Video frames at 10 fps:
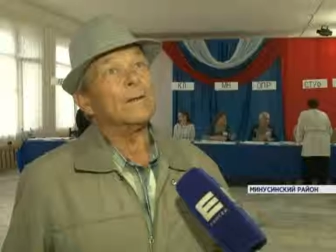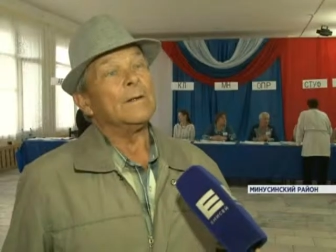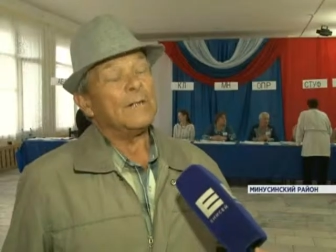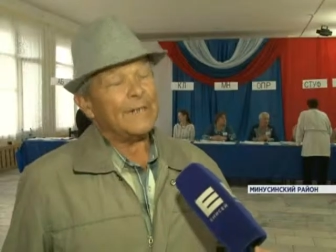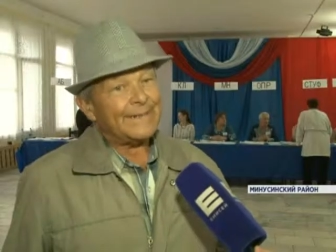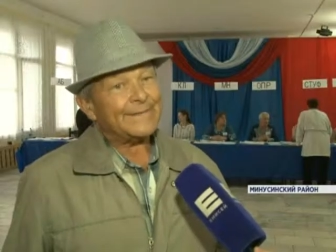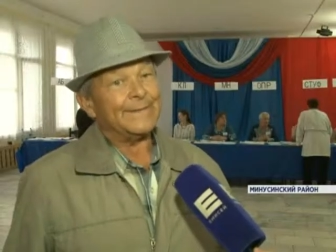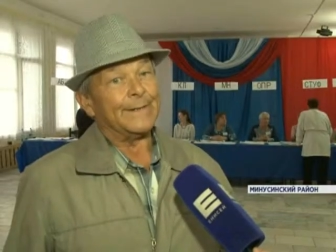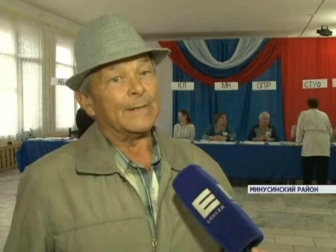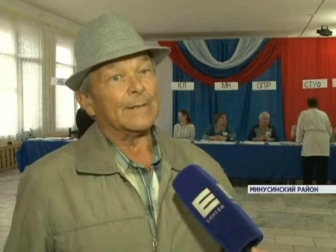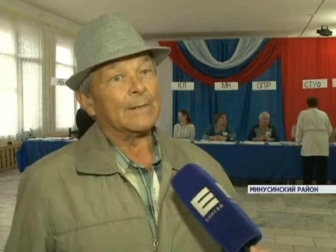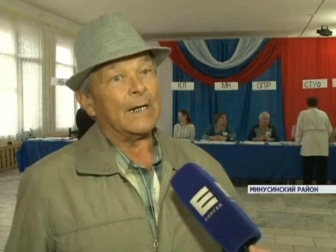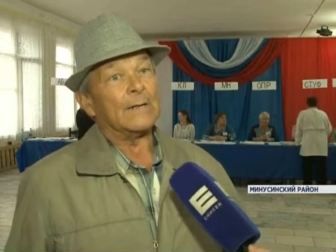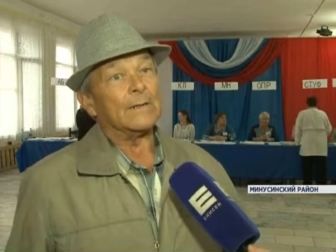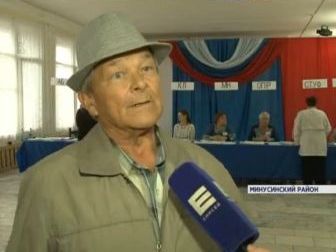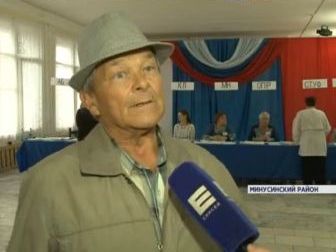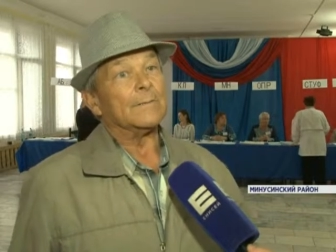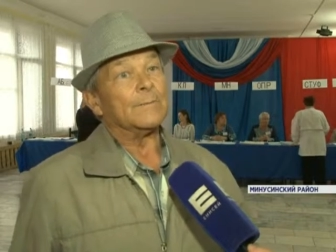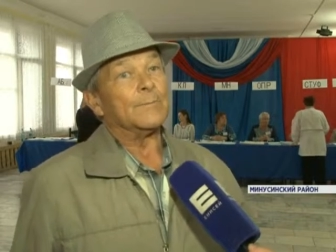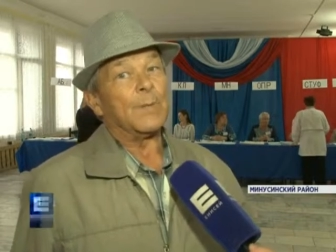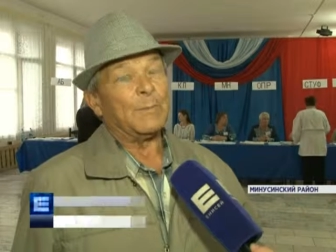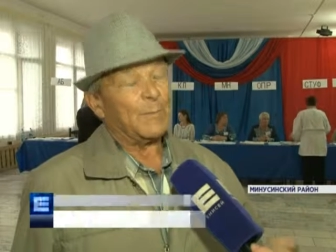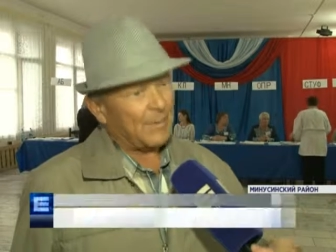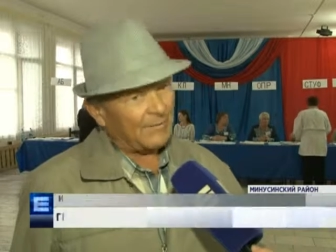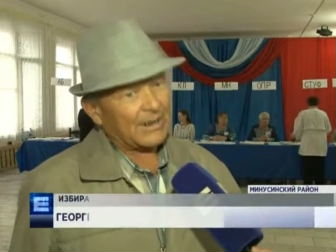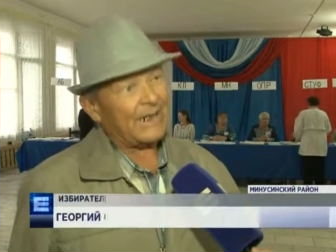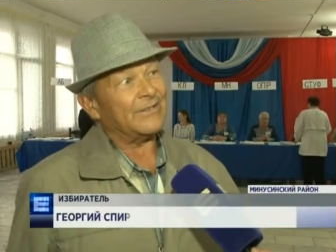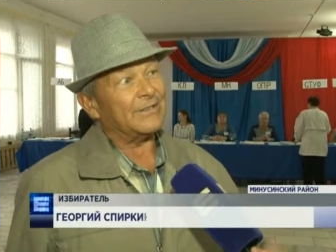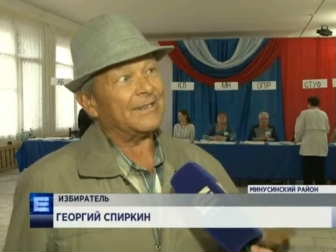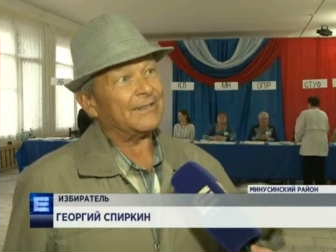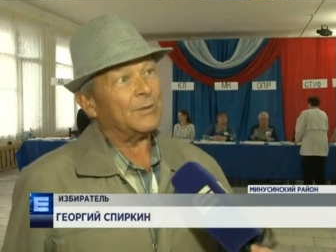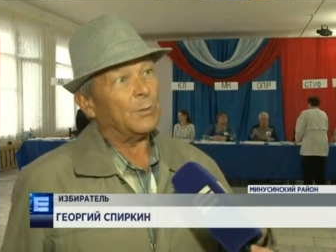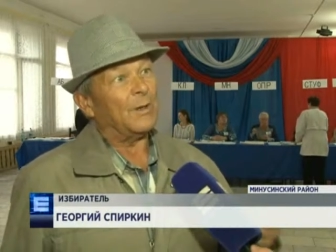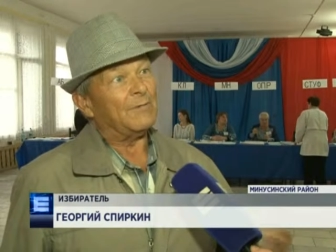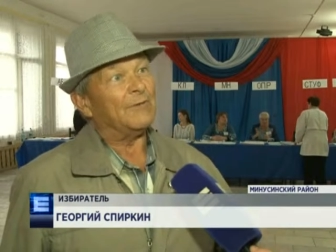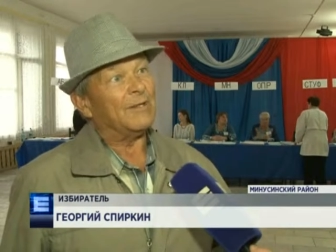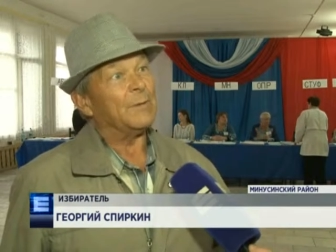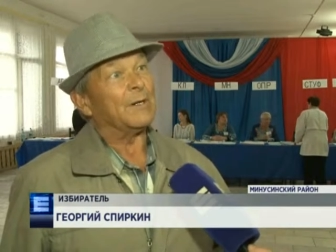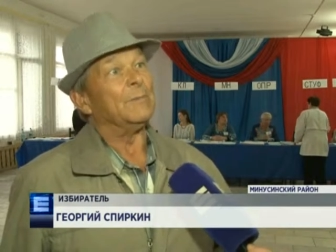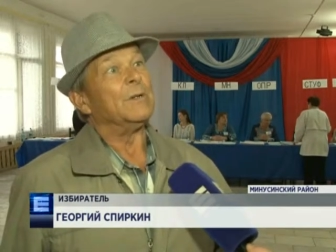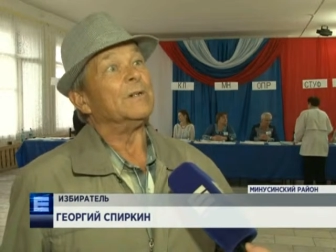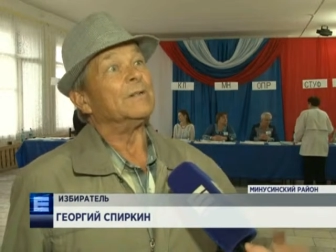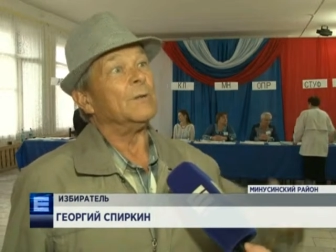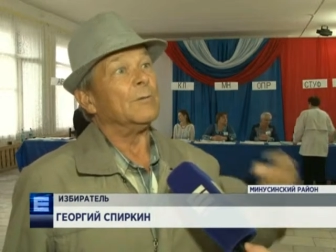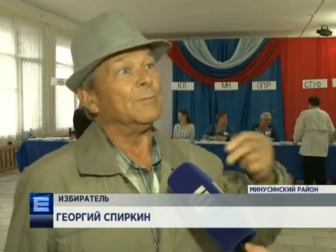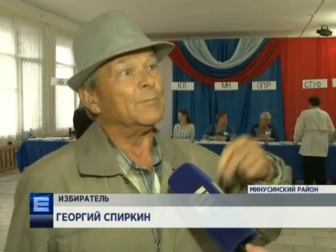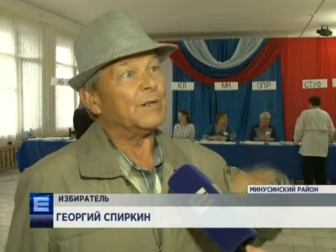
Интересно, как поворачиваться с новыми выборами, с новым